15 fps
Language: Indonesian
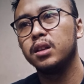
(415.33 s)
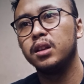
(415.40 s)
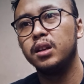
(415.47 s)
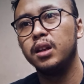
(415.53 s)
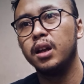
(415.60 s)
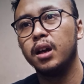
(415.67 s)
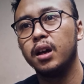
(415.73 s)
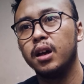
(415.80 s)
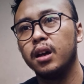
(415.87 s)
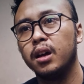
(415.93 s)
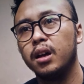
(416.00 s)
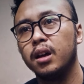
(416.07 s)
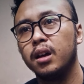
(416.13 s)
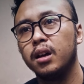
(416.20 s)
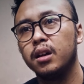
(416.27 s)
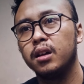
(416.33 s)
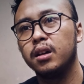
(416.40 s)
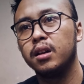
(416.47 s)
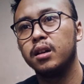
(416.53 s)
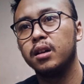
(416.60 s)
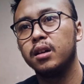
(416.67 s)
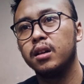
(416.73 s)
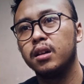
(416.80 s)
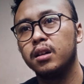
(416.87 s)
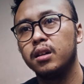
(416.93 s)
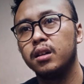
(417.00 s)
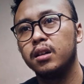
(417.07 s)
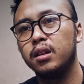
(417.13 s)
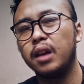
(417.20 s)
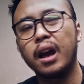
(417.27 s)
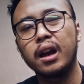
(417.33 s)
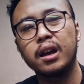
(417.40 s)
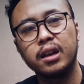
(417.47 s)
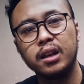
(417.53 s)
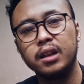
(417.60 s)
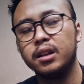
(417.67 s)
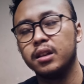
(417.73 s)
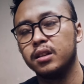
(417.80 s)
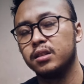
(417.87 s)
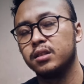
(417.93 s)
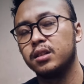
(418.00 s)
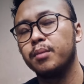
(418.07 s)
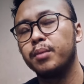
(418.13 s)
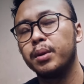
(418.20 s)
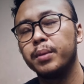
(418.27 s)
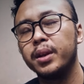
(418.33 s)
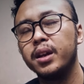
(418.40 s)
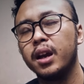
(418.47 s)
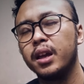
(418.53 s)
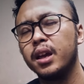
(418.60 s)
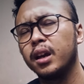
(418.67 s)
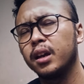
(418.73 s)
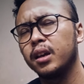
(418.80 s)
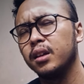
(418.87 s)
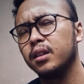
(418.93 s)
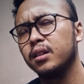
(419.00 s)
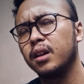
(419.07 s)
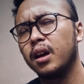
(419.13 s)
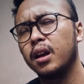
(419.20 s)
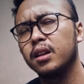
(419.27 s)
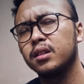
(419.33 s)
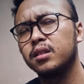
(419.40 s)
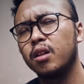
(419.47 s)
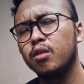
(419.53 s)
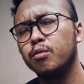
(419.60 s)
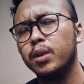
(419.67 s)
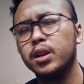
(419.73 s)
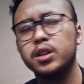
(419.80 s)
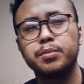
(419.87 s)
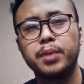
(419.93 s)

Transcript: tidak yakin ya saya pribadi nggak yakin karena terlalu